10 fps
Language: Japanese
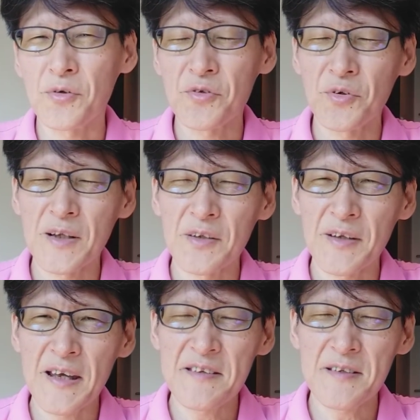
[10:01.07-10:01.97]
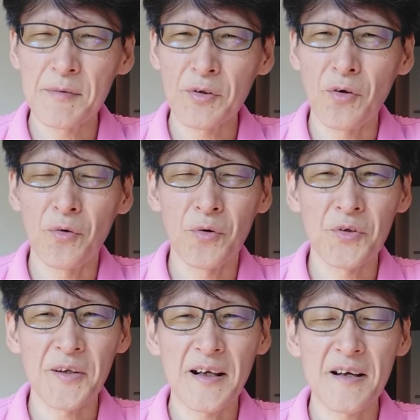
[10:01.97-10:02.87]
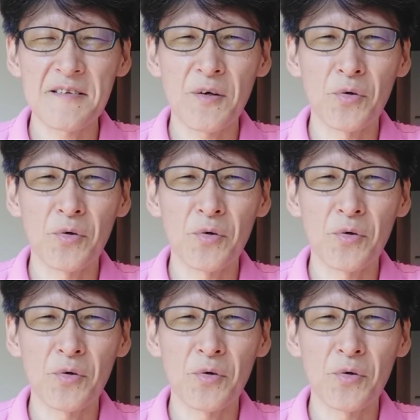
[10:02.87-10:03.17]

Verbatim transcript: ご長男の H 様の報道に関して、